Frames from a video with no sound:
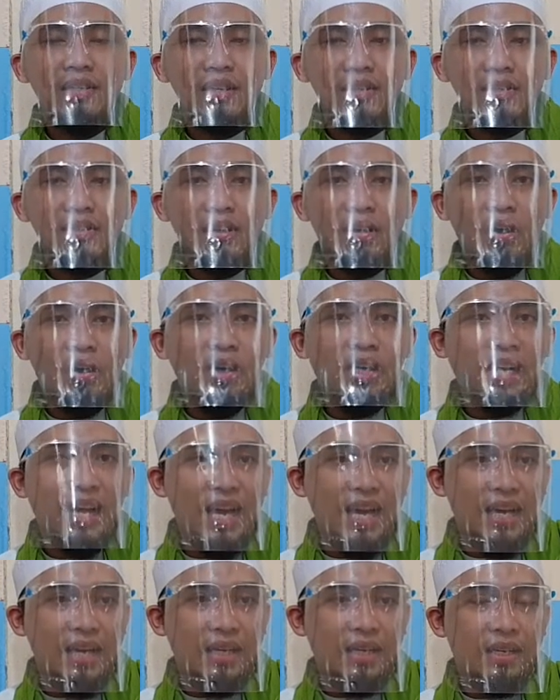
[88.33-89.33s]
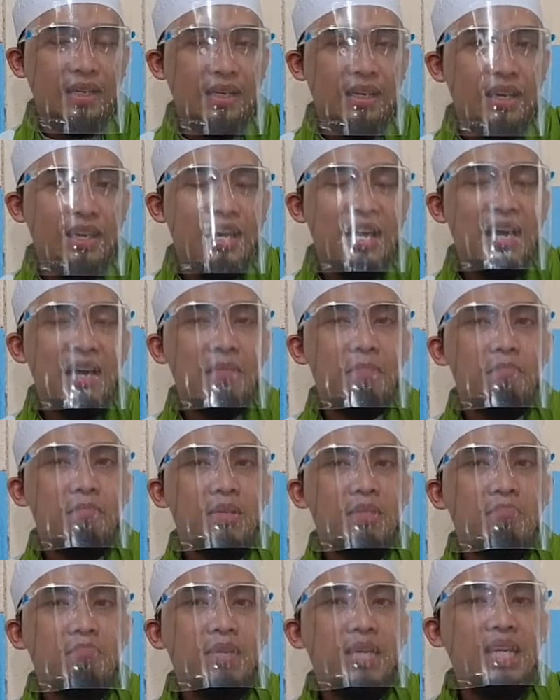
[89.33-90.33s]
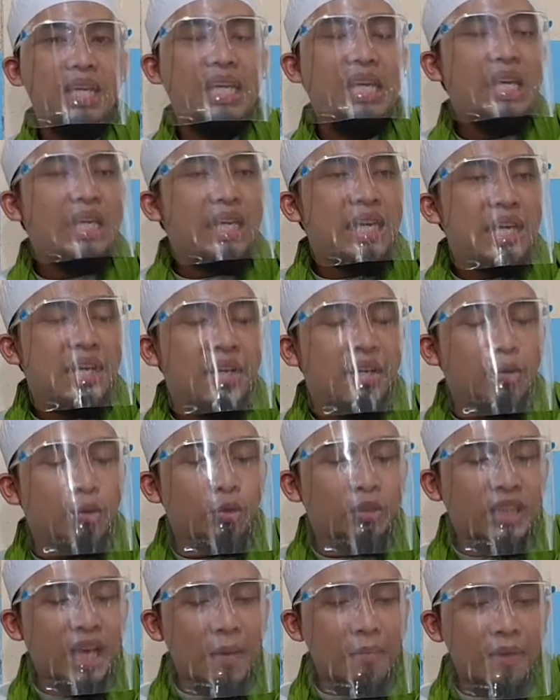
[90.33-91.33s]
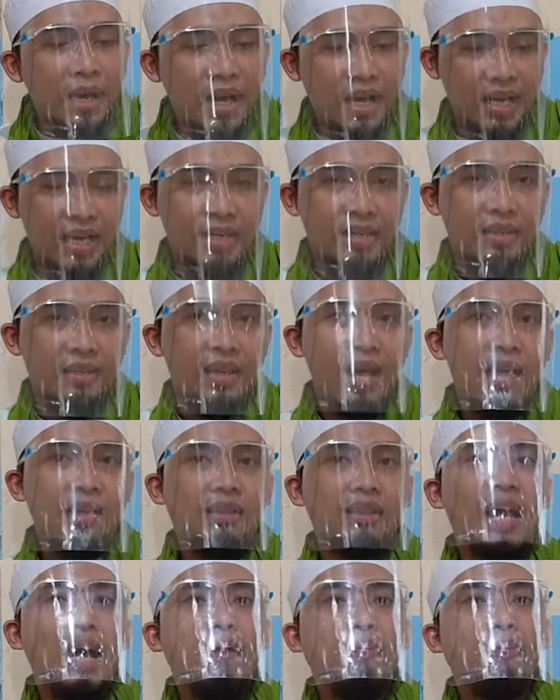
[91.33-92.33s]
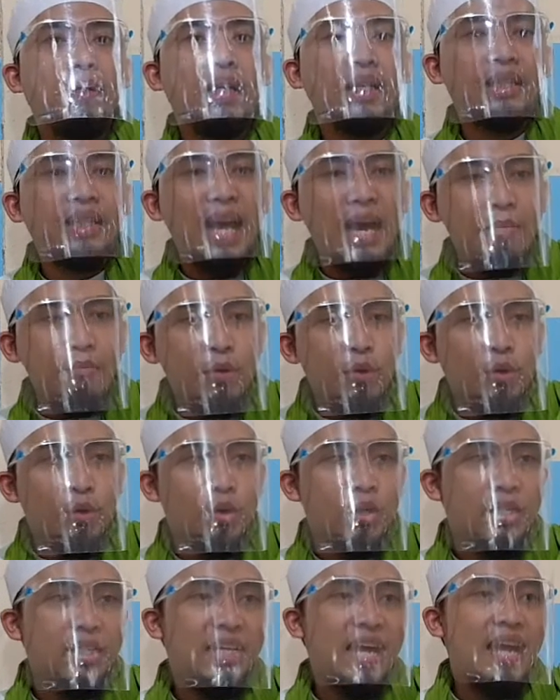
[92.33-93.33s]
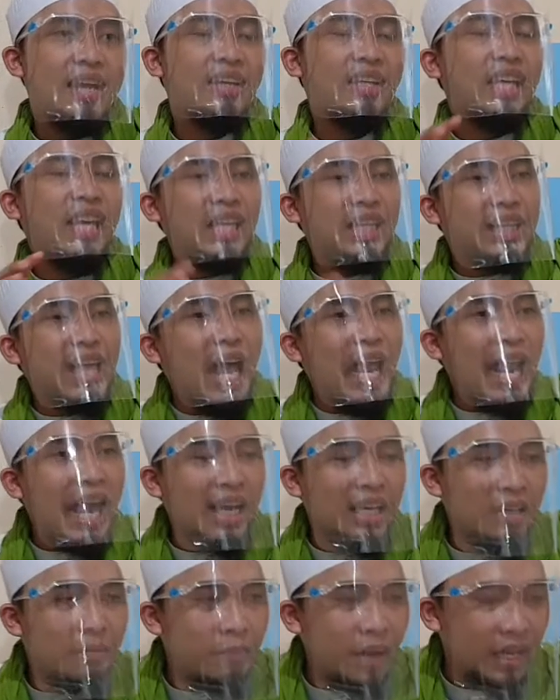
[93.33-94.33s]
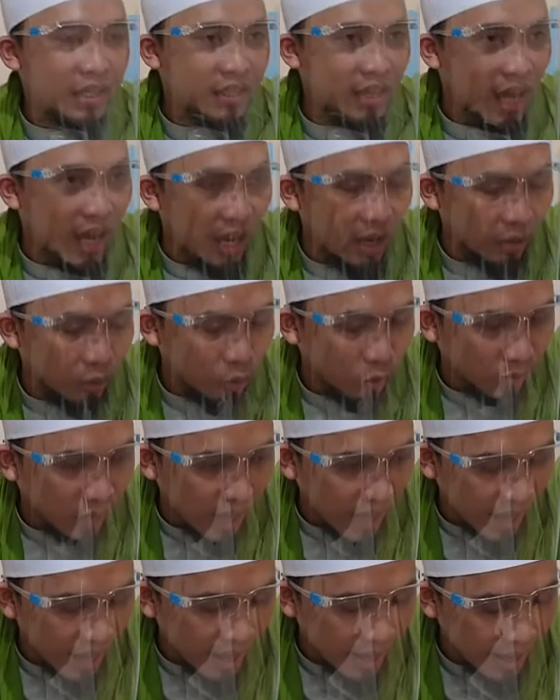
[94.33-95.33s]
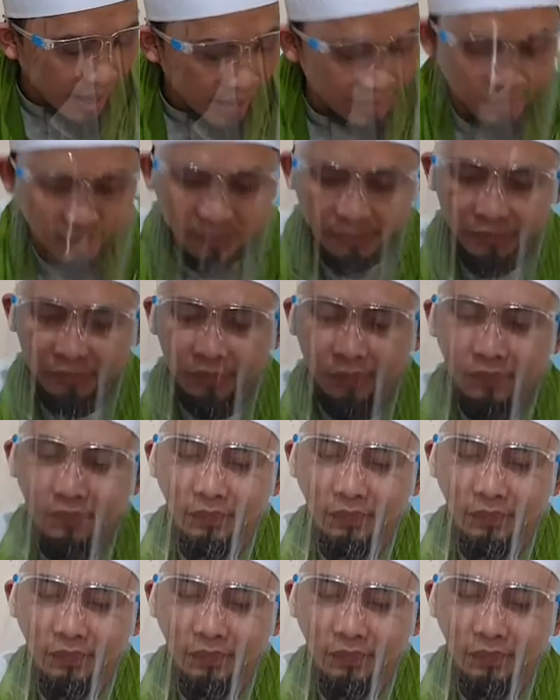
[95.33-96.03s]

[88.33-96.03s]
seseorang yang memiliki keutamaan datang bertamu dan kita lagi baca Al-Qur'an